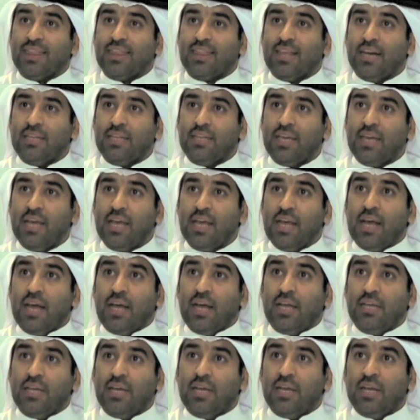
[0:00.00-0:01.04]
الشهادة الثانية
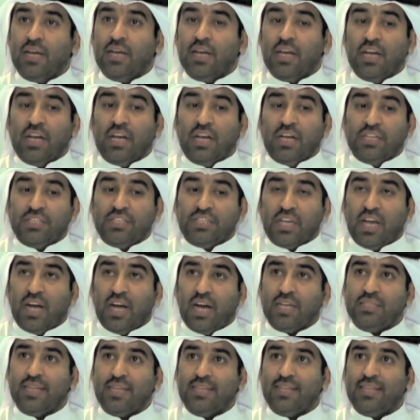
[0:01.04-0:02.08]
هي
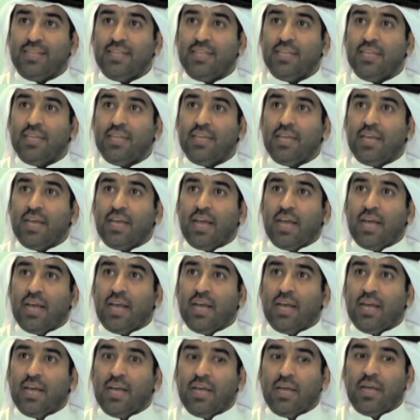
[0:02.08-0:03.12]
شهادة
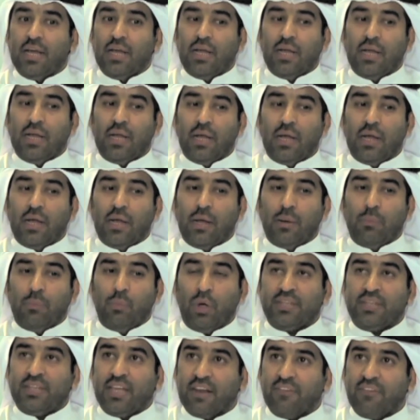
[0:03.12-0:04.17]
آه،
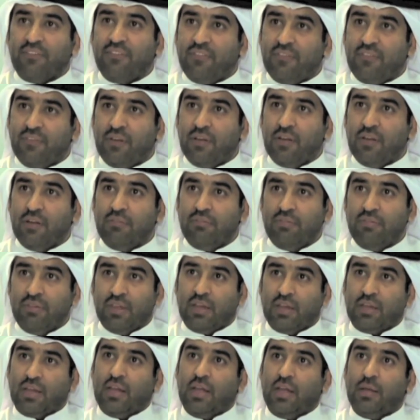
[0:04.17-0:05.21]
محترف
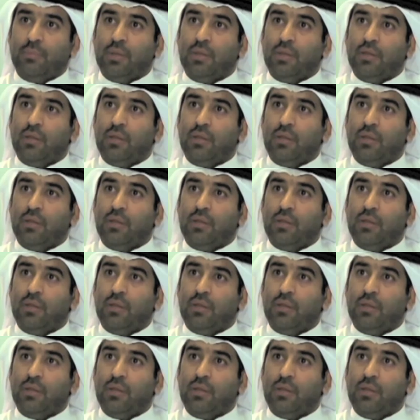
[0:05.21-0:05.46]
في ذلك